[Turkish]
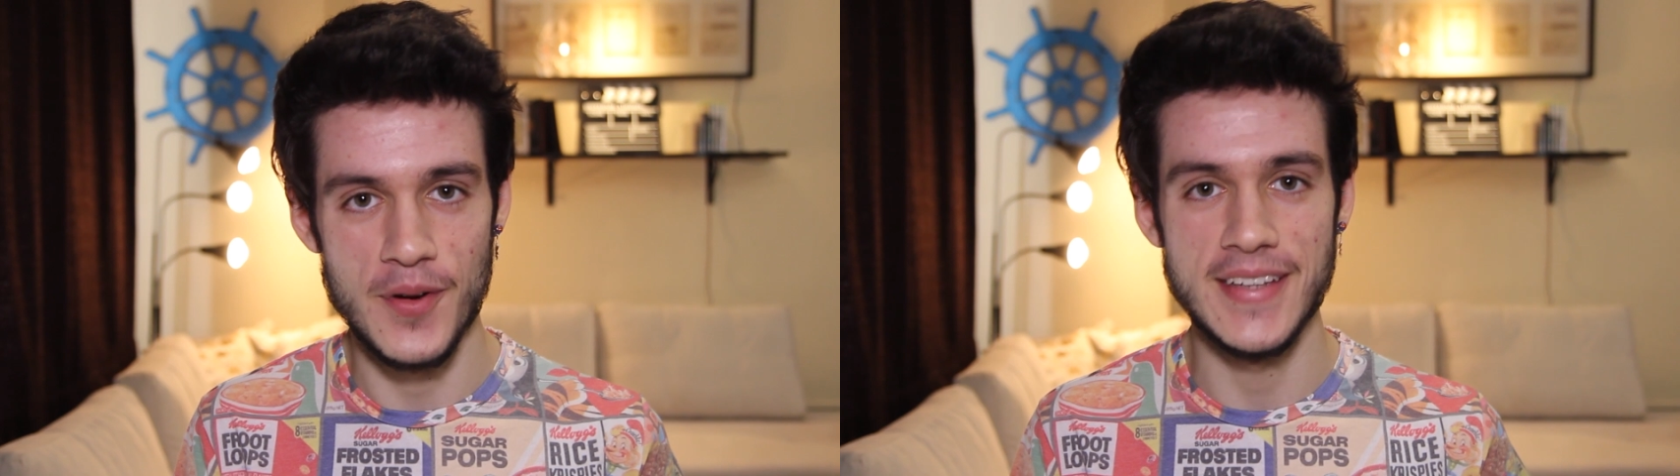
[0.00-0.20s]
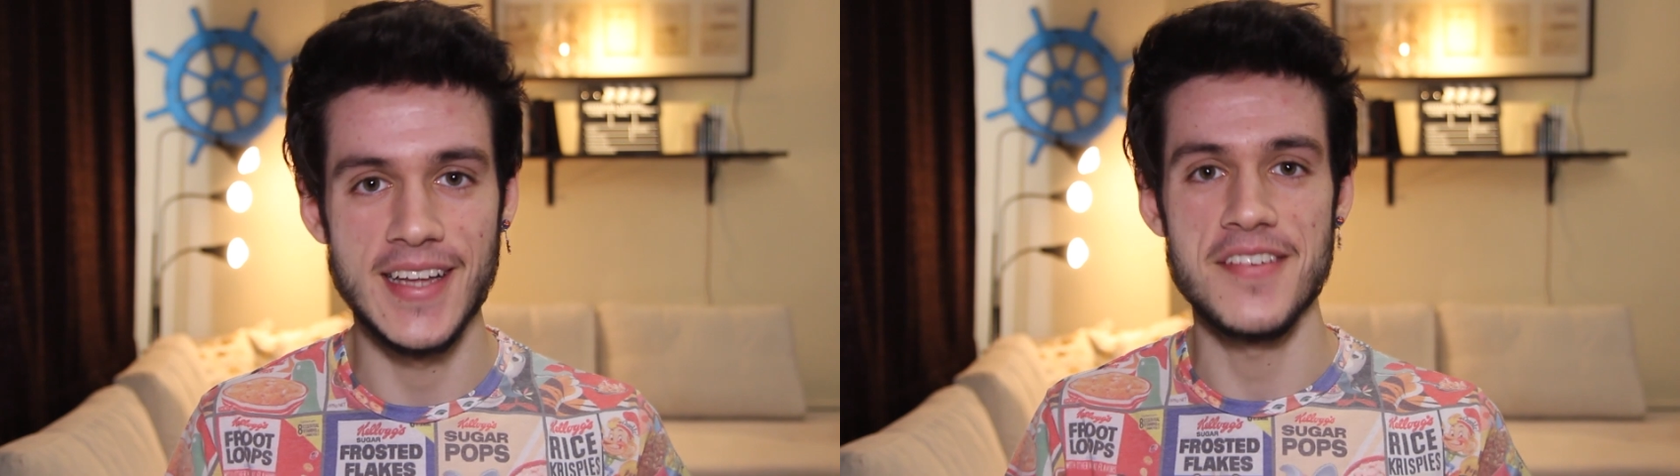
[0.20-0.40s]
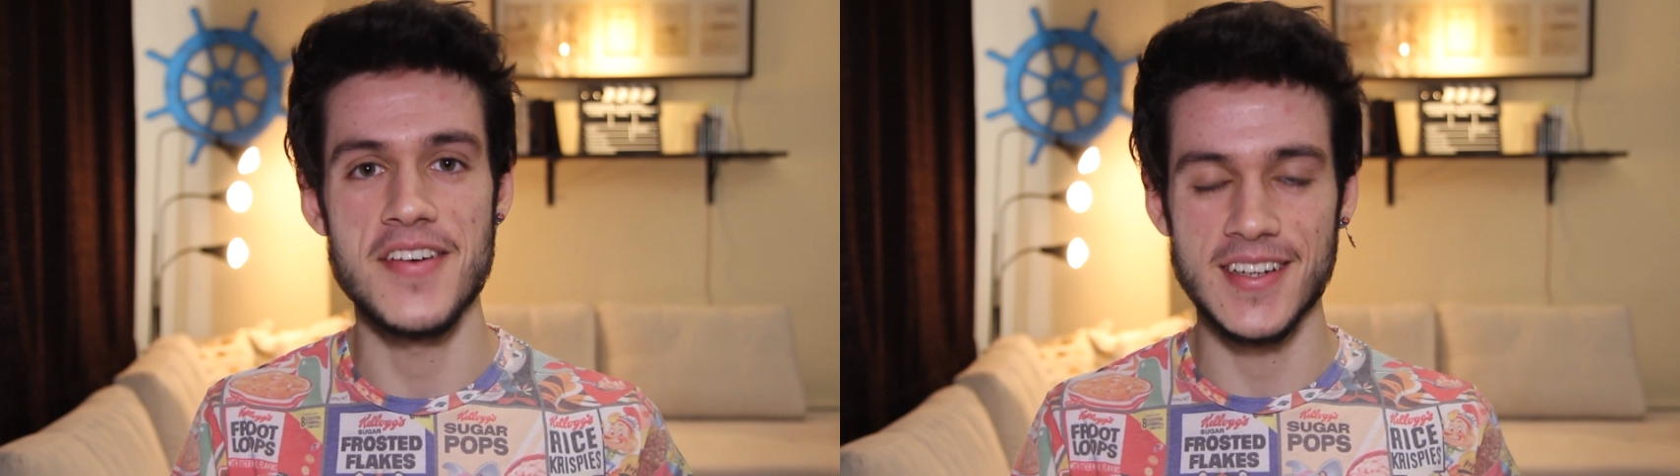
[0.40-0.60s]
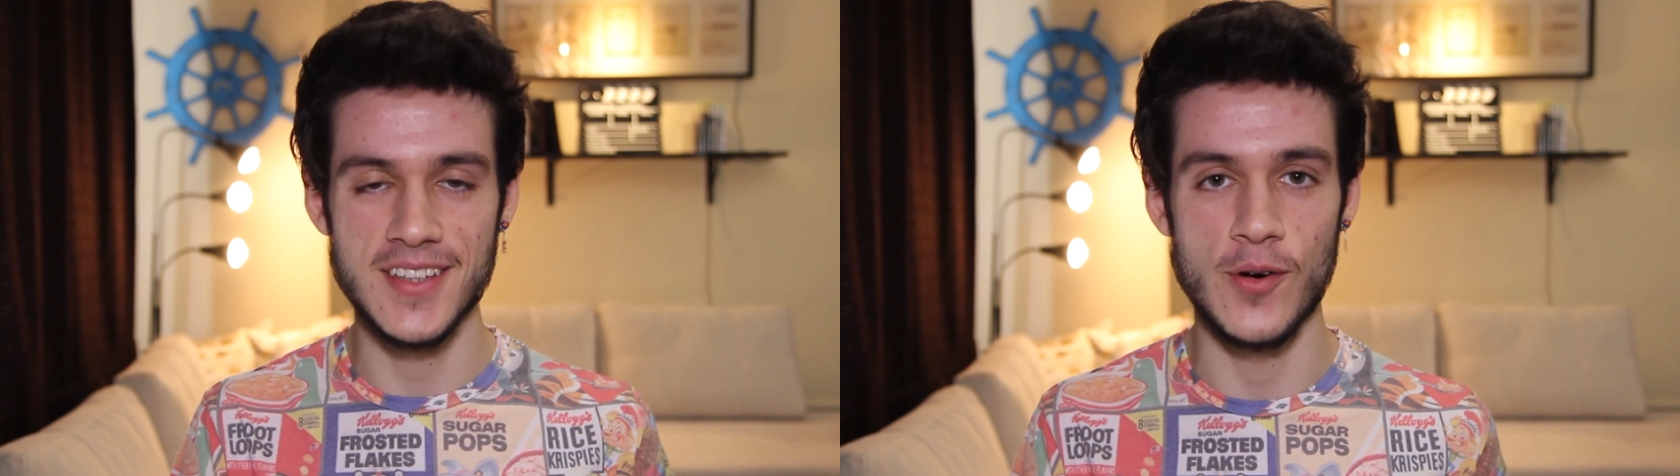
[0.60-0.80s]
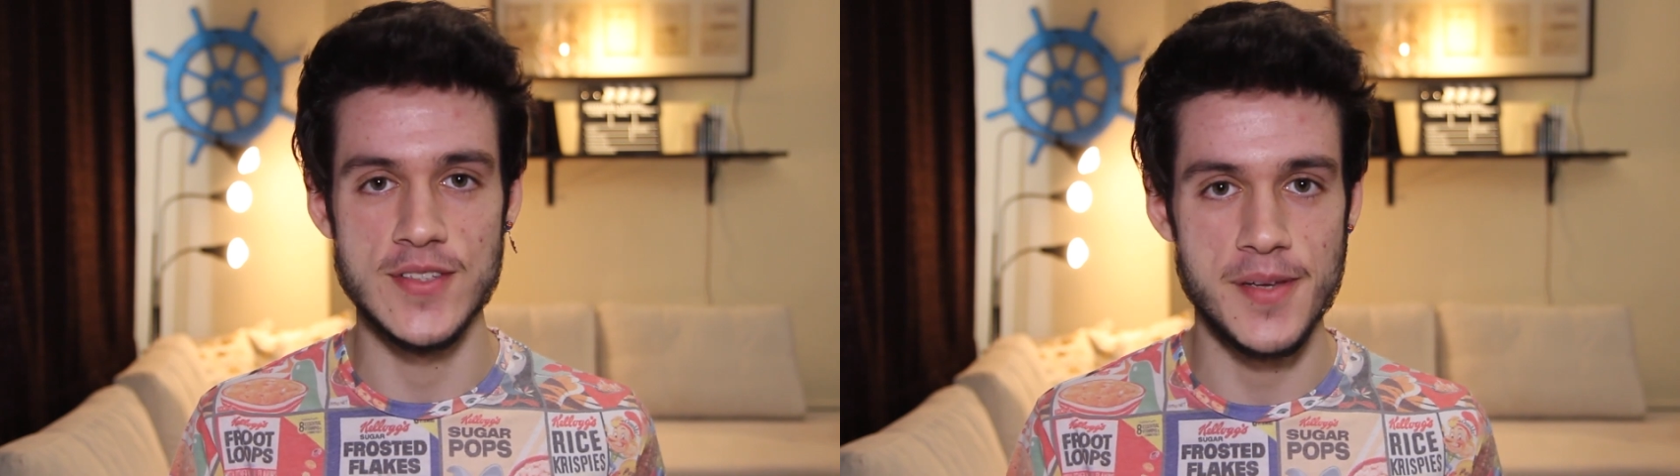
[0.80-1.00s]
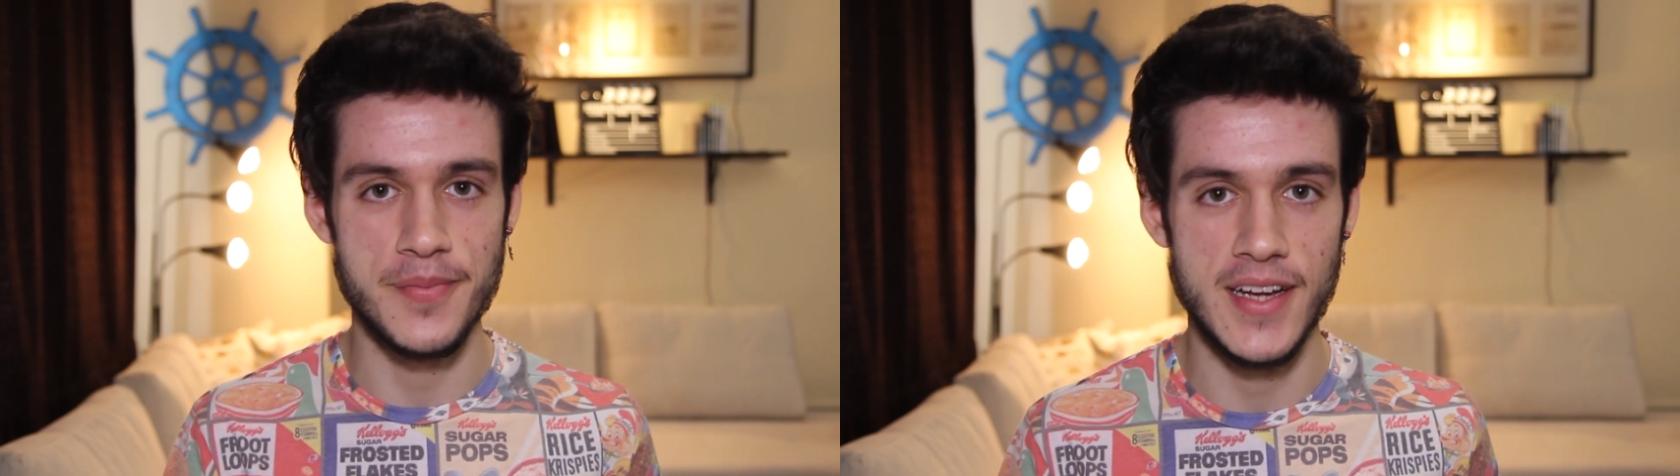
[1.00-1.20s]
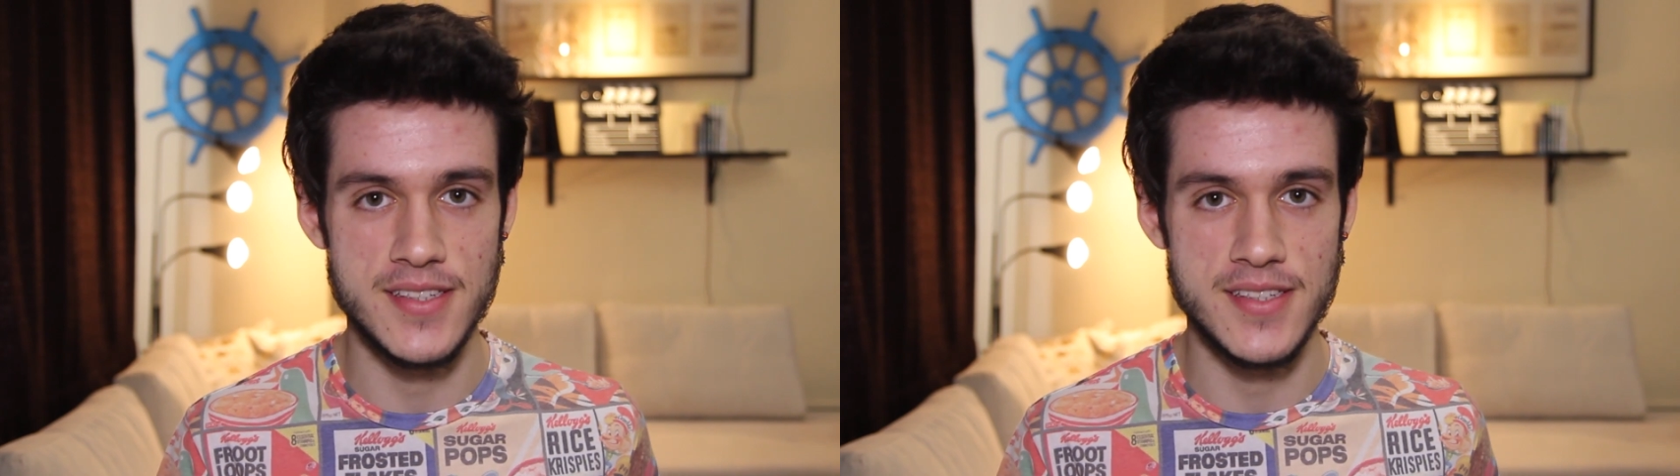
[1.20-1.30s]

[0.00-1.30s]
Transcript: Böyle daha farklı konseptler,